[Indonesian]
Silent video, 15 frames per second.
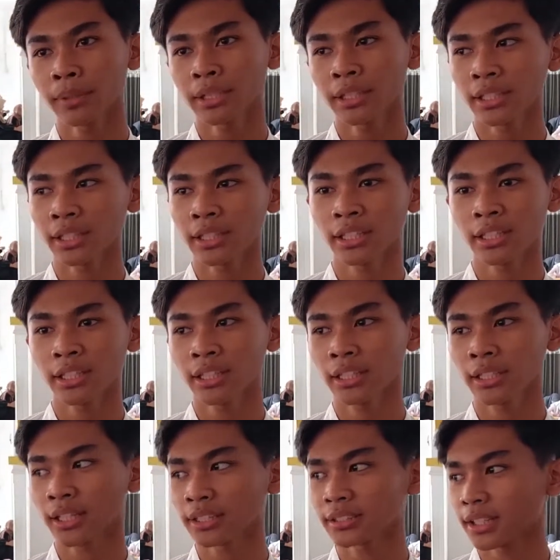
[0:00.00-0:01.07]

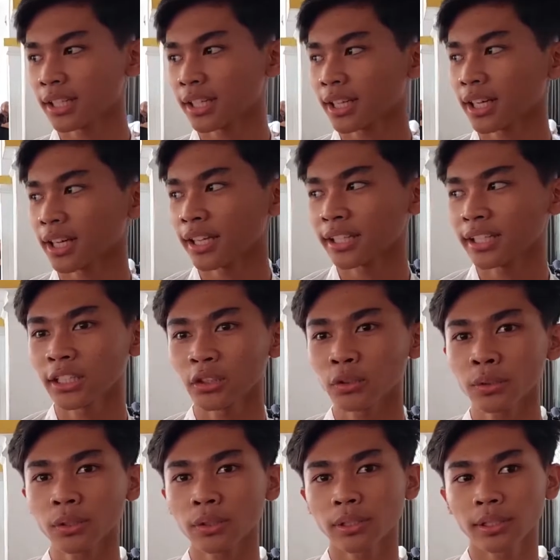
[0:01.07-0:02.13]
bikin astara kayak
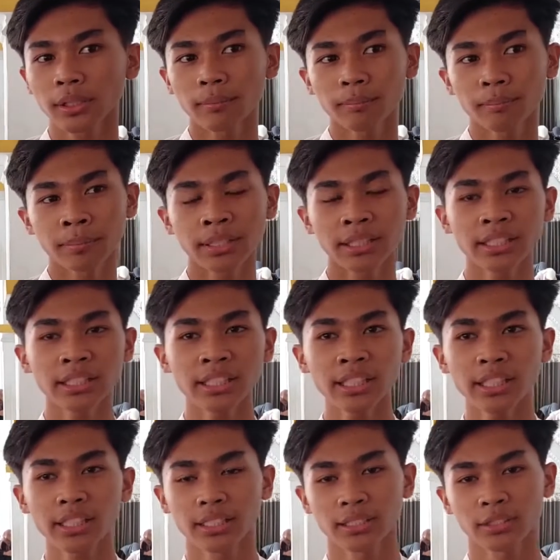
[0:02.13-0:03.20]
gitu tuh
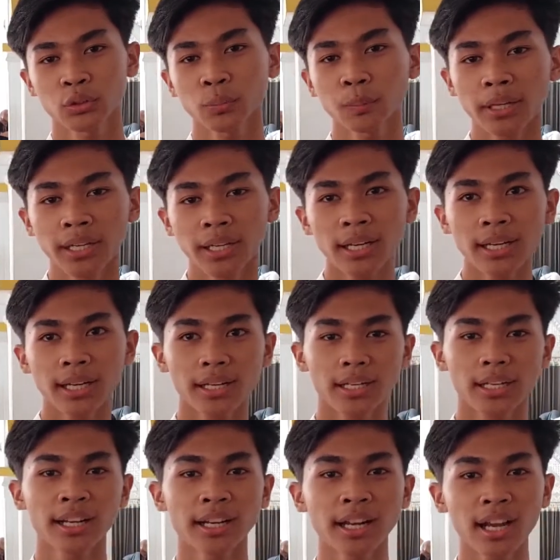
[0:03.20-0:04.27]
mendidik supaya
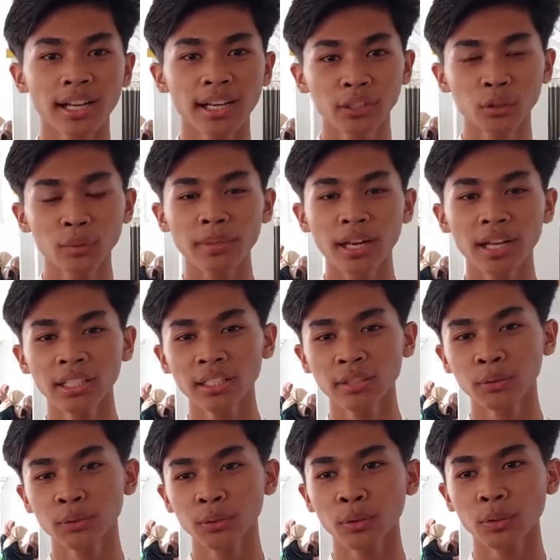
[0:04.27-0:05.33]
anak-anak tuh berani
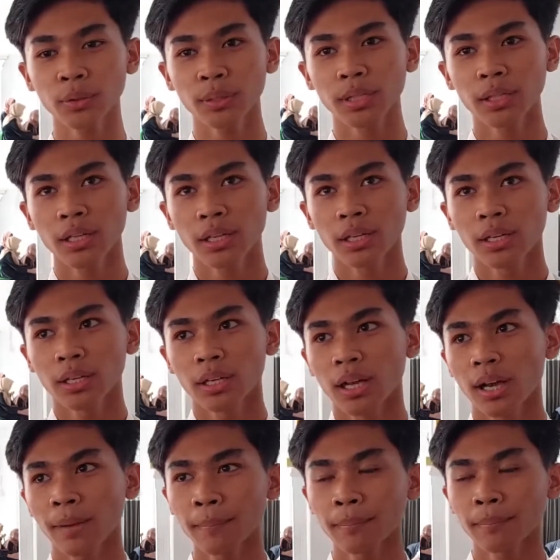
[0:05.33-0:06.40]
untuk
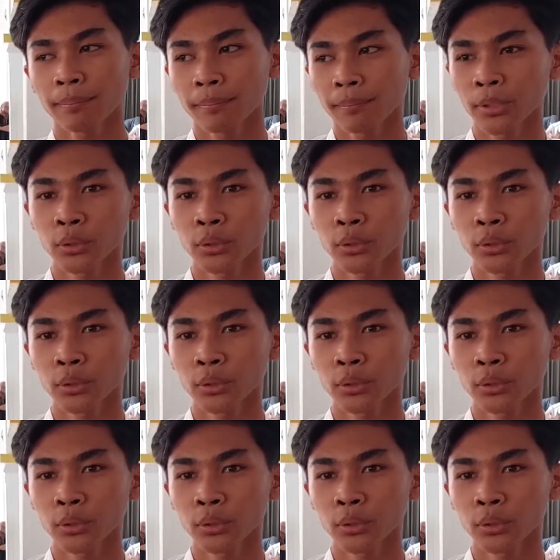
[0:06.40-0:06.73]
nah.